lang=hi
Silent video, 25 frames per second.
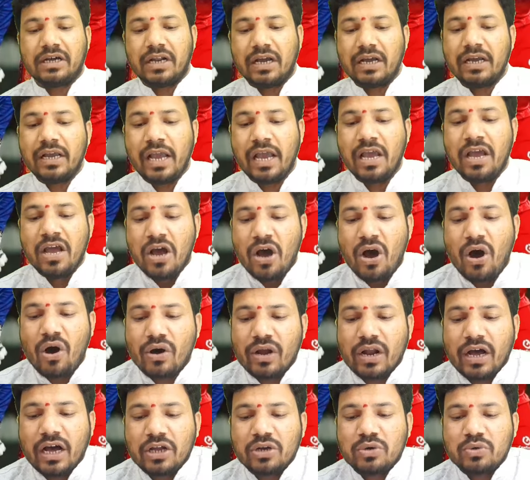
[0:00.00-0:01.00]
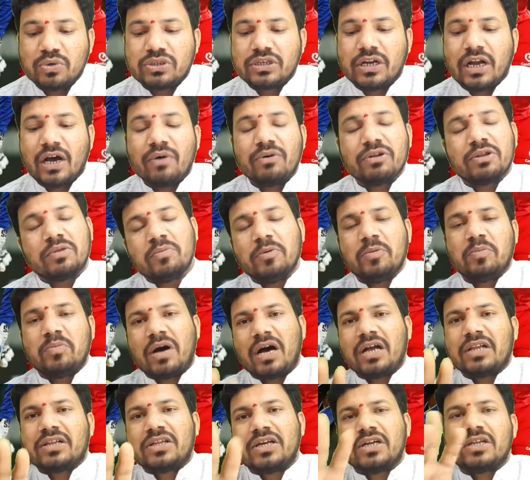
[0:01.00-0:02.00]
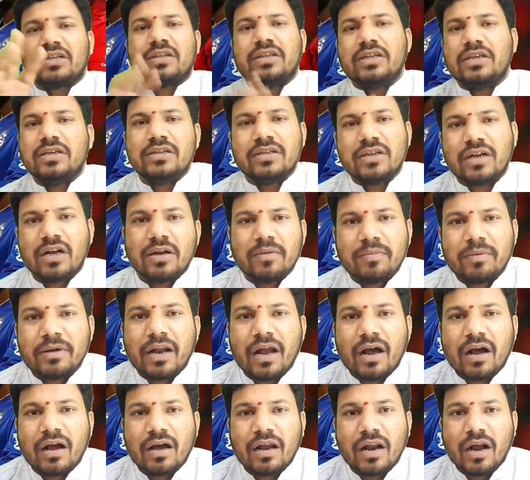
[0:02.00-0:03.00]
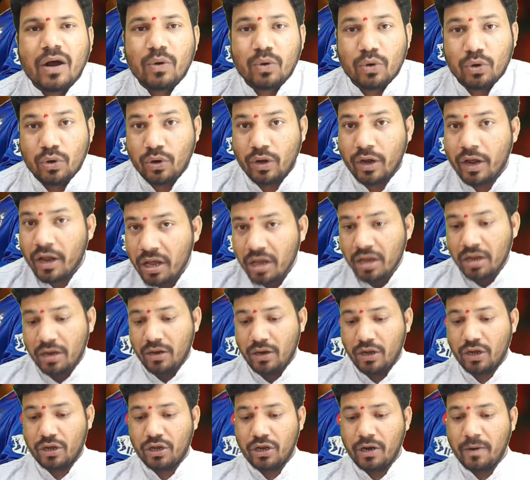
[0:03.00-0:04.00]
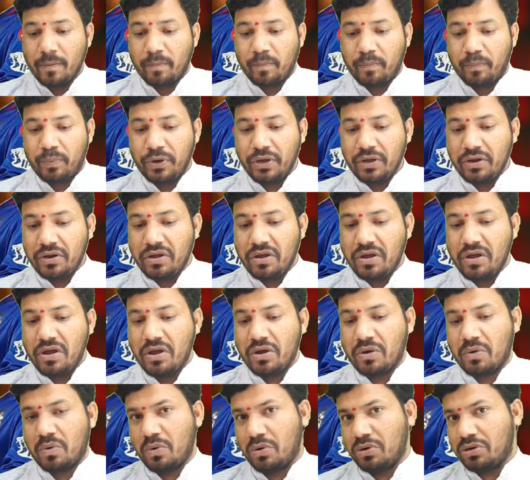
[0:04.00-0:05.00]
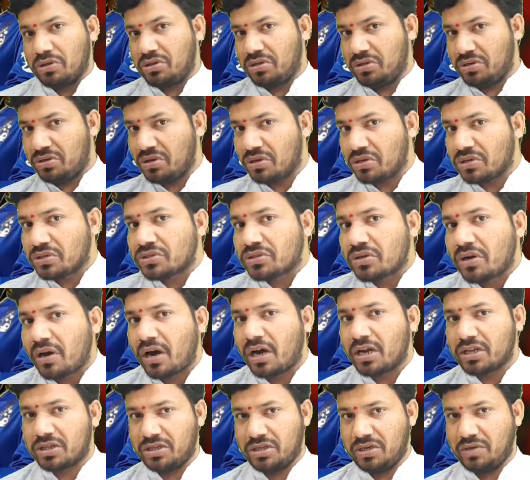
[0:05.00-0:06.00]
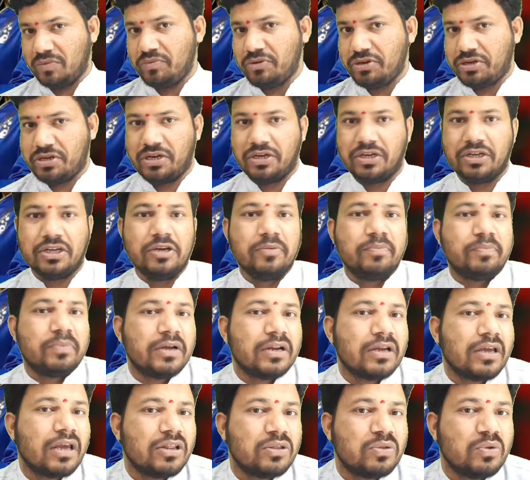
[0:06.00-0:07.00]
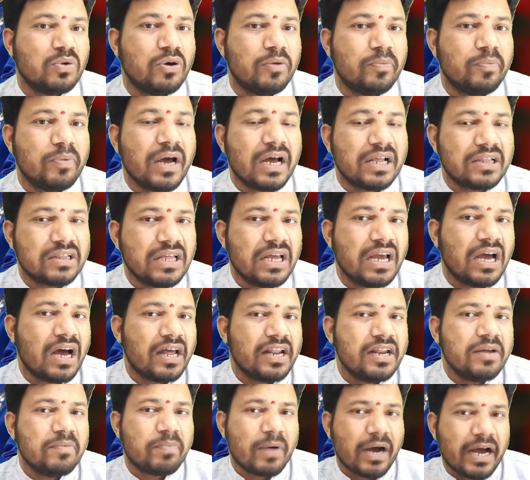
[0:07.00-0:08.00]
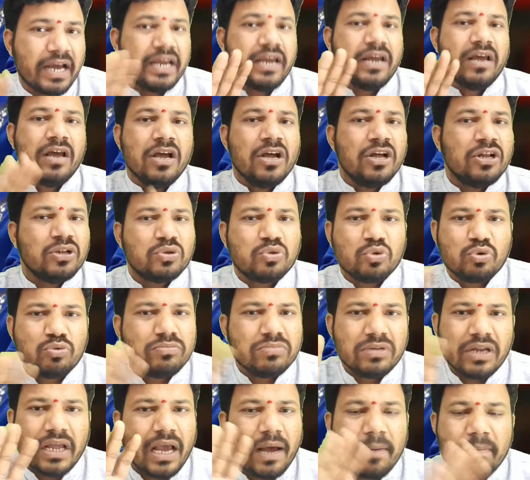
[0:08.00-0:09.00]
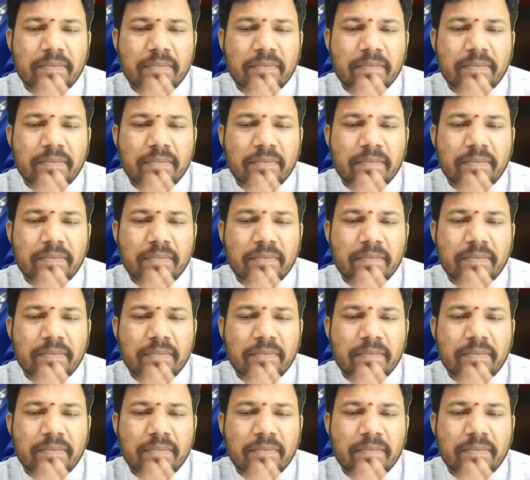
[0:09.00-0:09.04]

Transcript: करेंगे और अनुज रावत भी मात्र तीन रन बनाकर आउट हो गए लेकिन फिर एक और दिनेश कार्तिक विकेट कीपर के तौर पे आते हैं अरे भाई तुमने